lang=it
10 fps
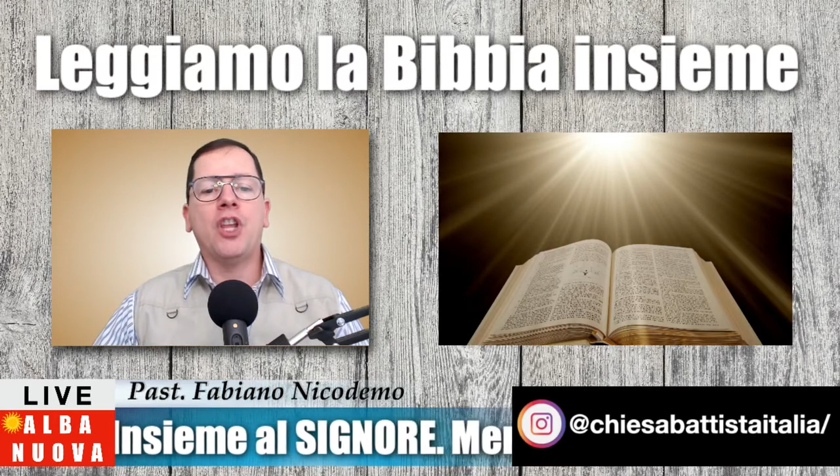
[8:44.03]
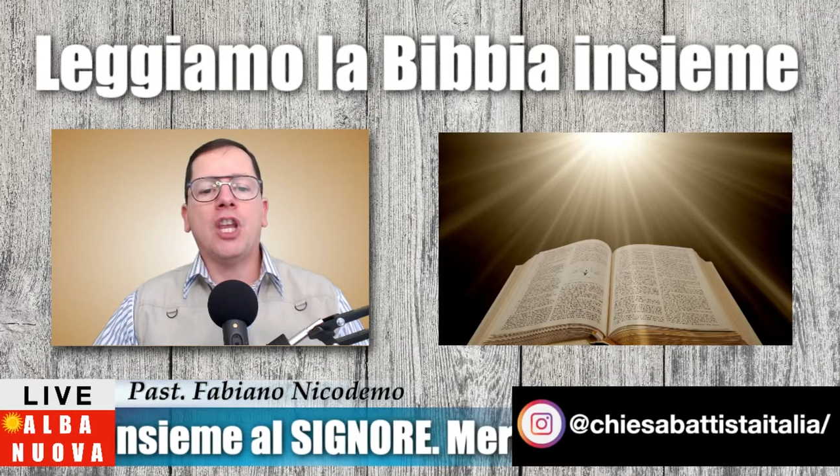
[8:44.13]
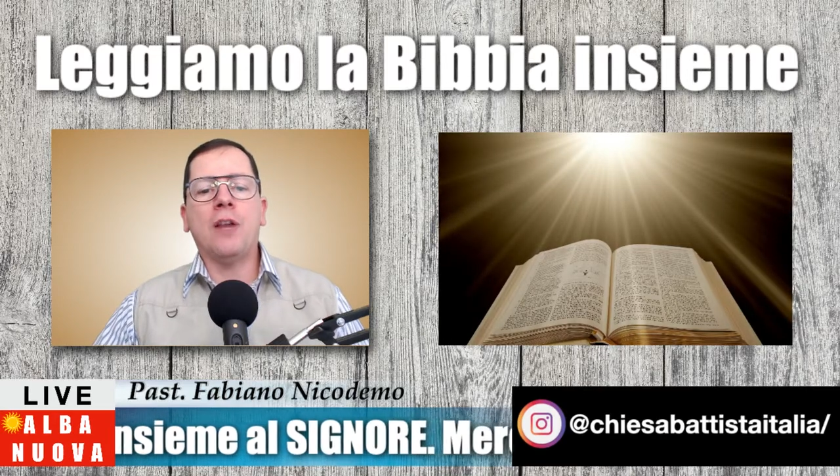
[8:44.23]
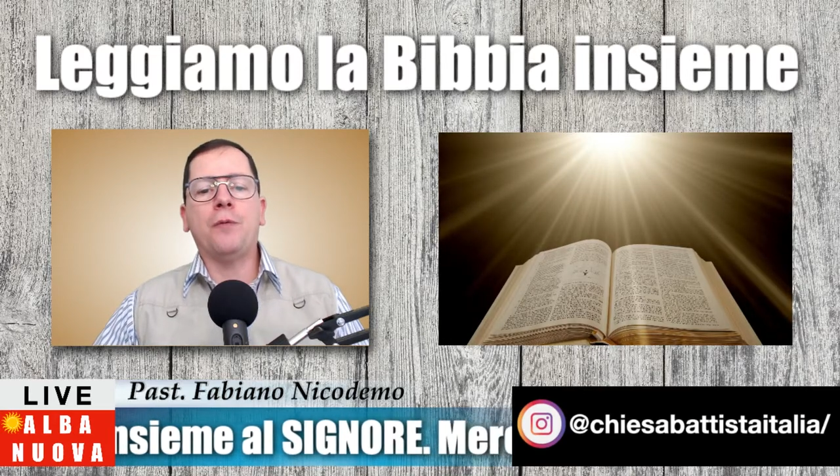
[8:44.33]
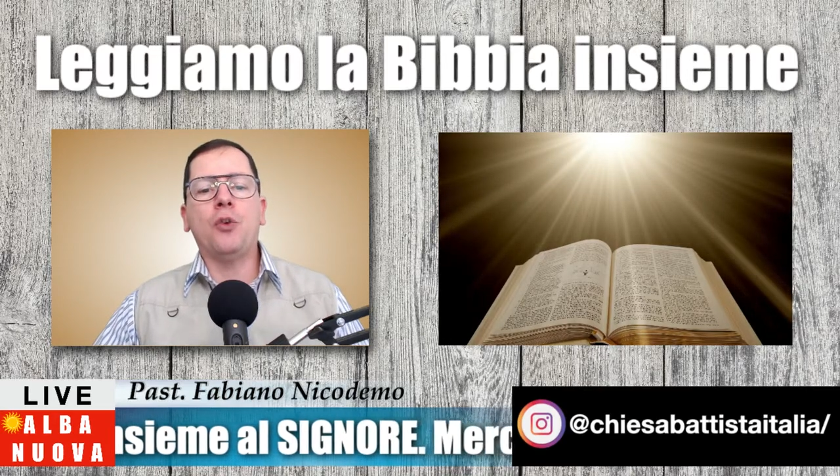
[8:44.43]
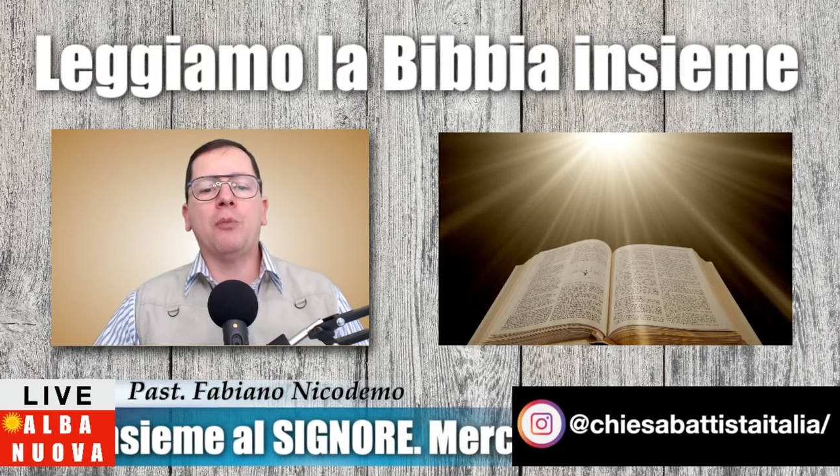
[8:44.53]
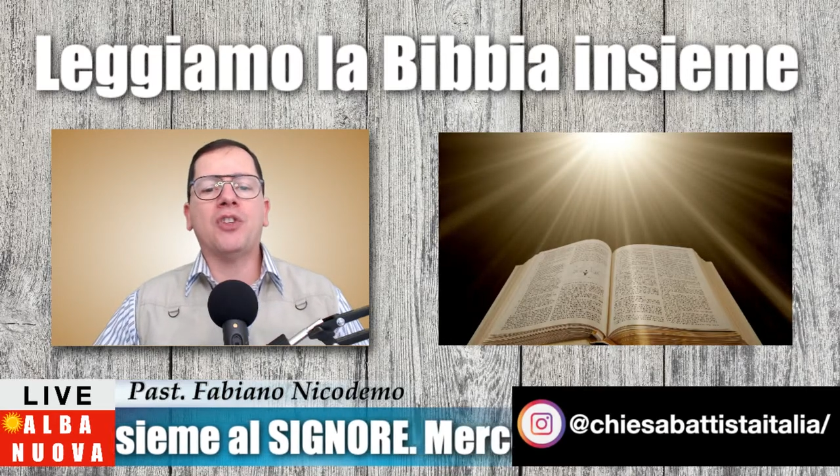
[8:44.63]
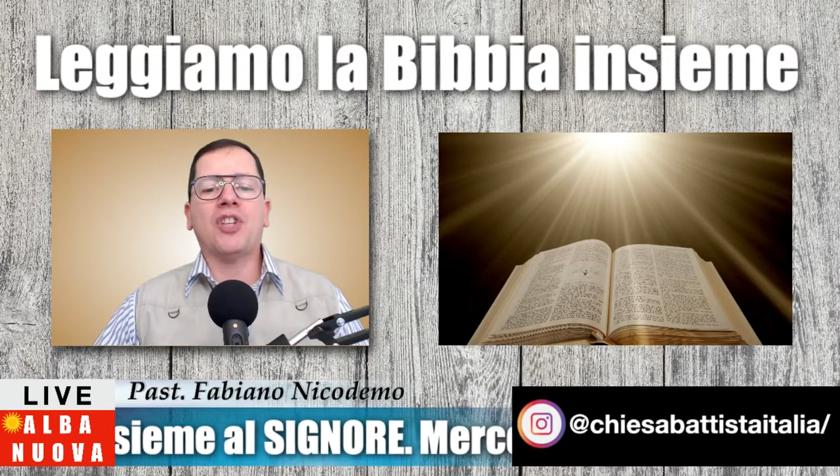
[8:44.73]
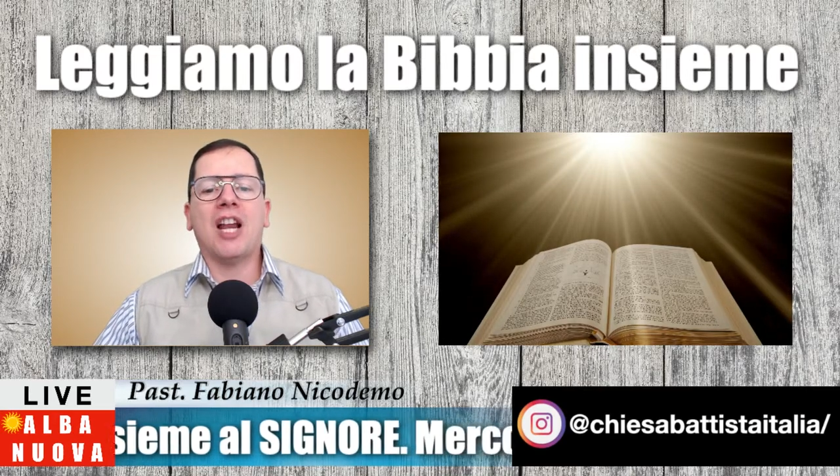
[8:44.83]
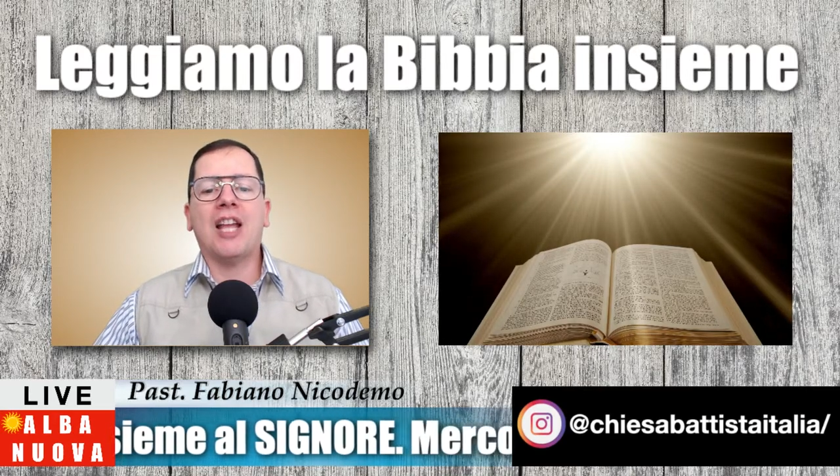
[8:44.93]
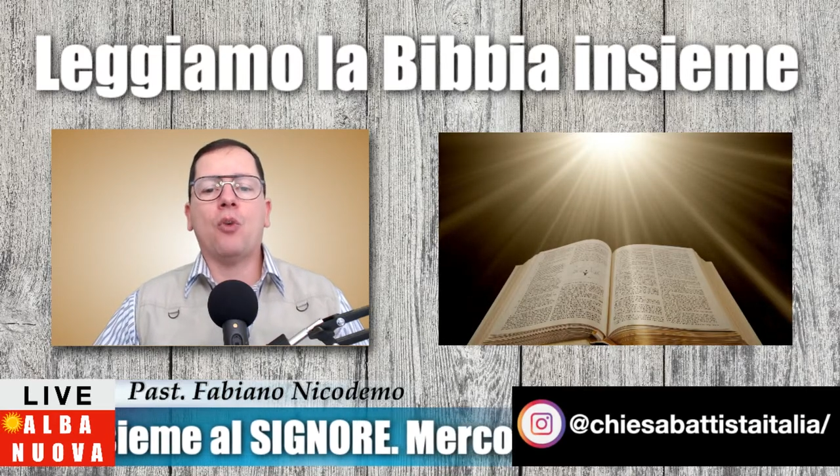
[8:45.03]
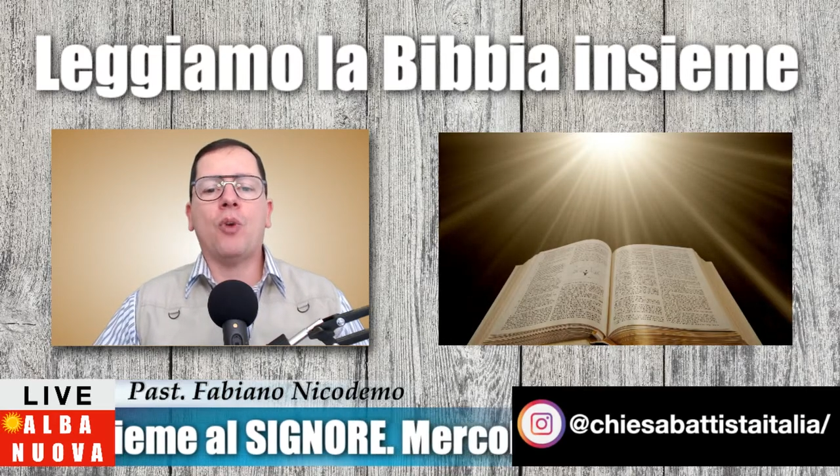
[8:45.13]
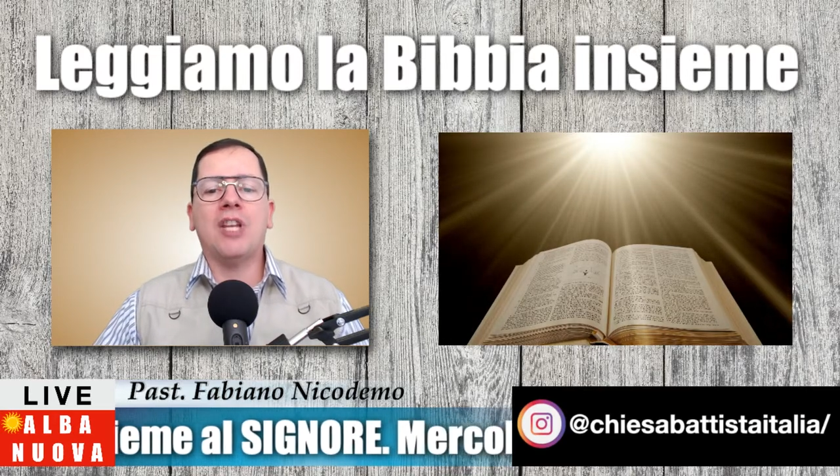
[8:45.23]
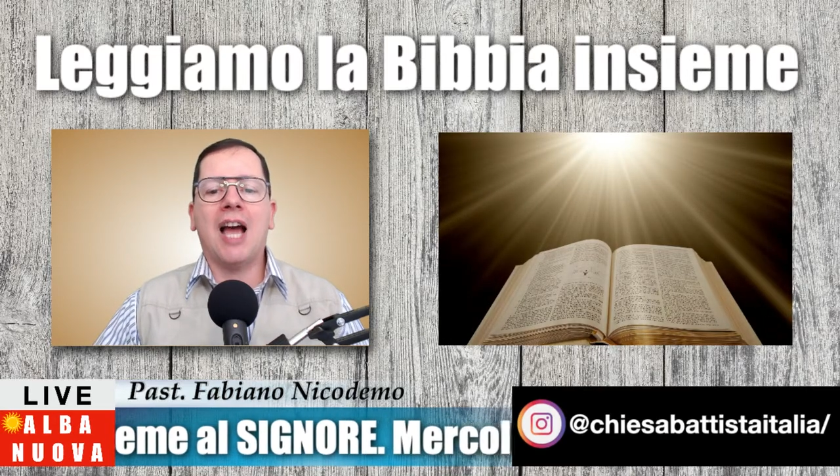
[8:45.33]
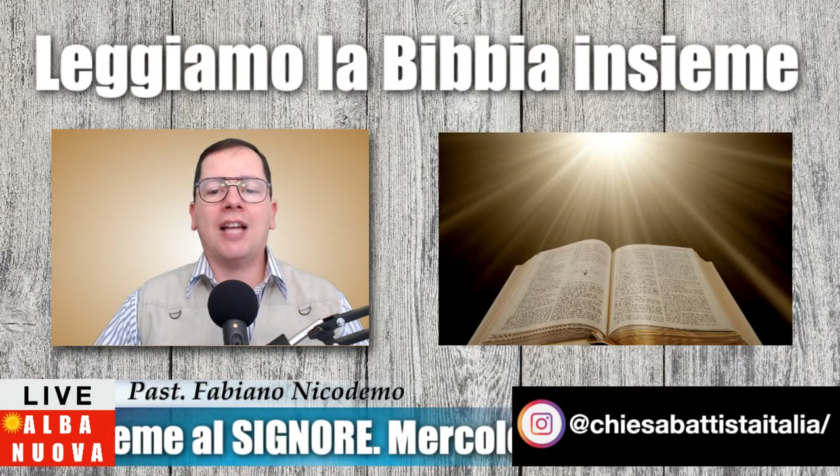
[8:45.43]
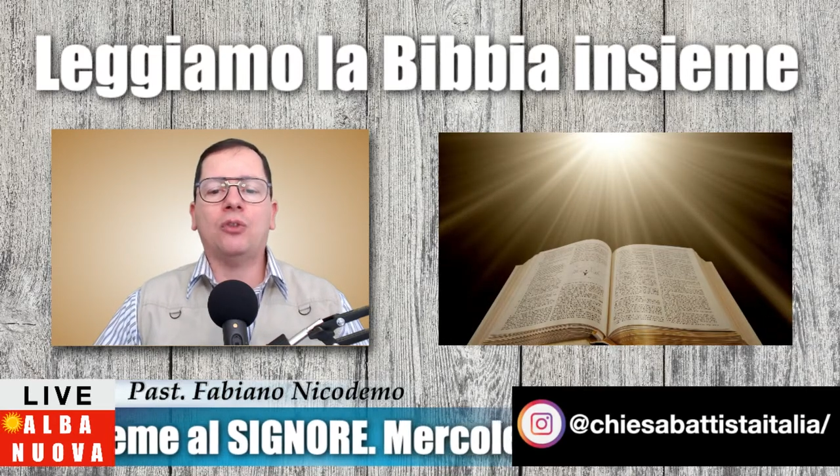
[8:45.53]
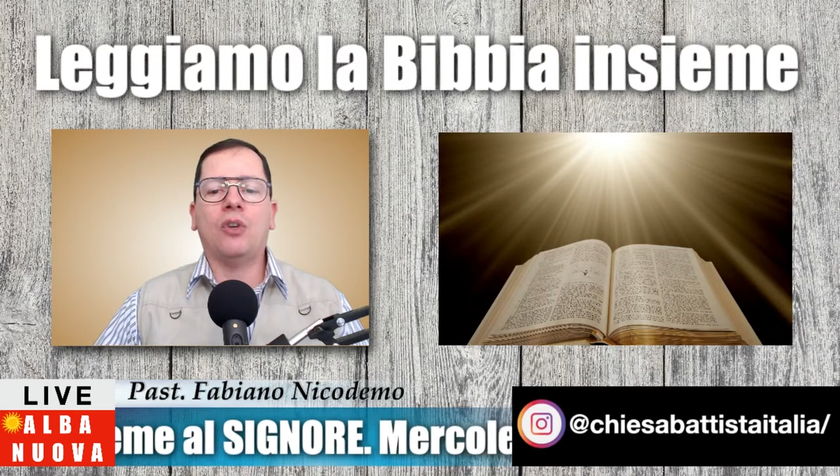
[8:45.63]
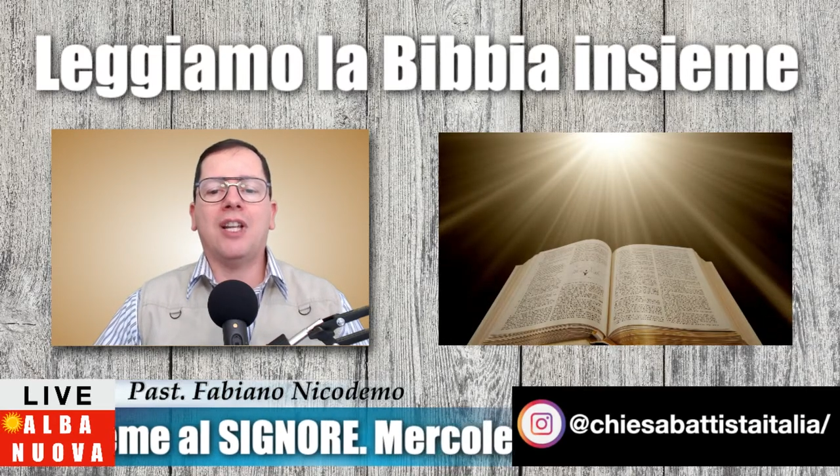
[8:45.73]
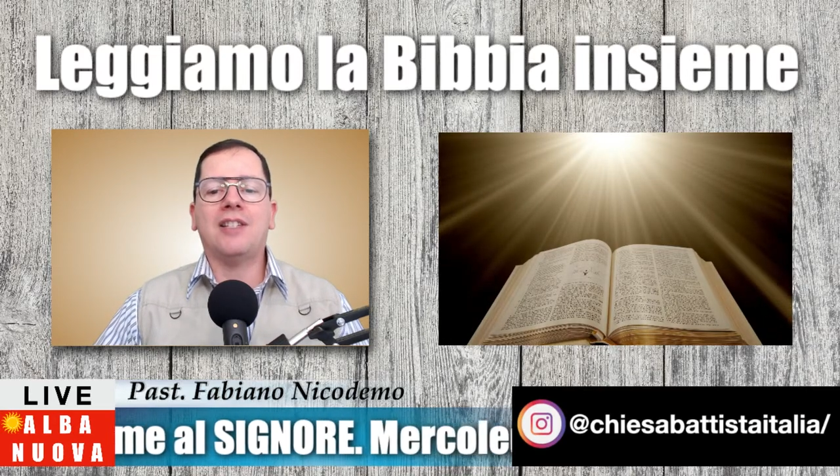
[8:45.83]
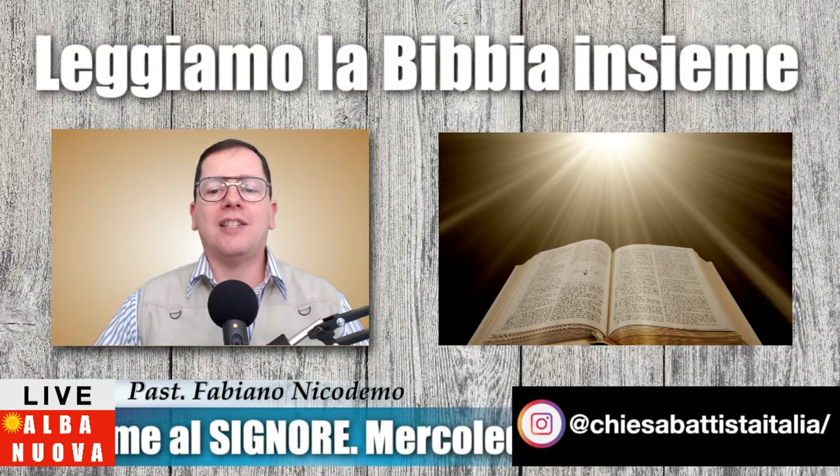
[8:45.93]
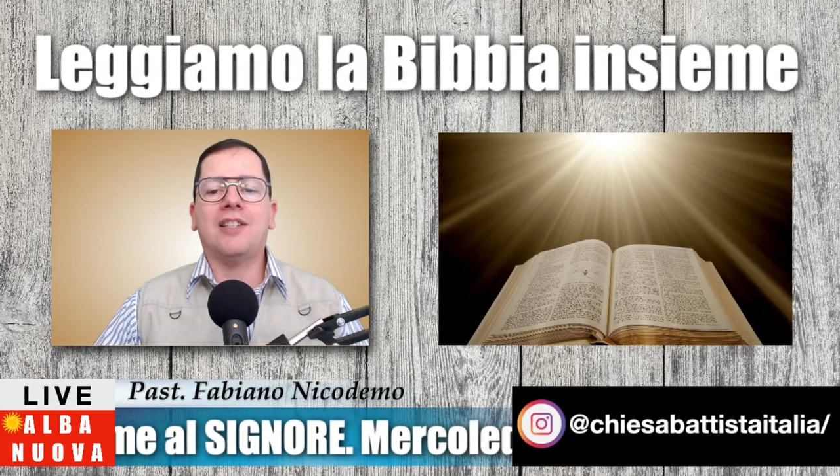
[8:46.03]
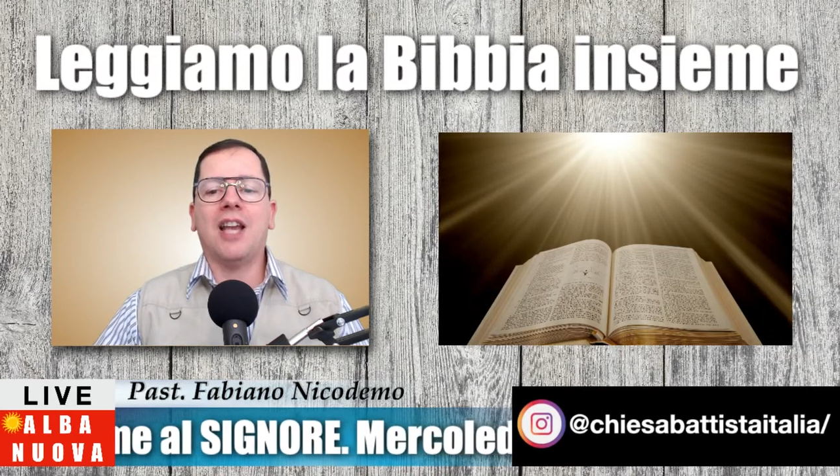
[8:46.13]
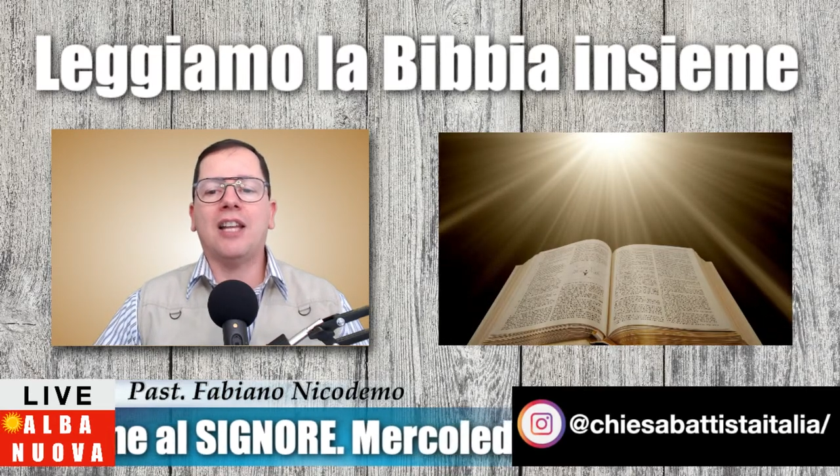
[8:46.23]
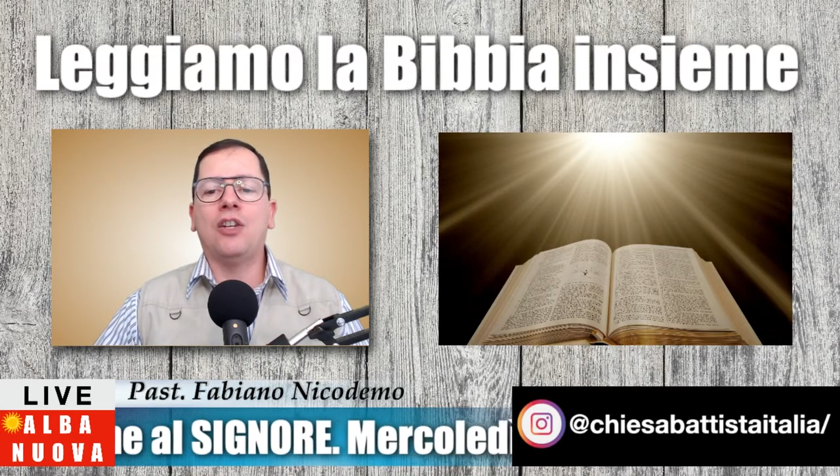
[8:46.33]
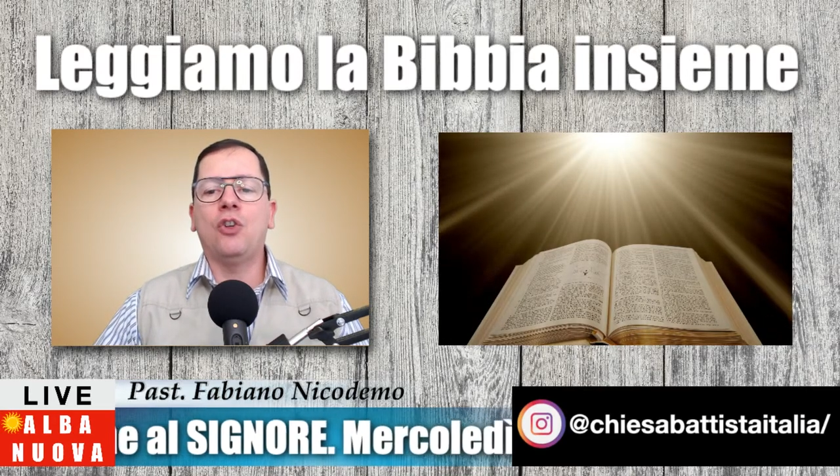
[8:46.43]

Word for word: il fiume sarà inquinato e gli egiziani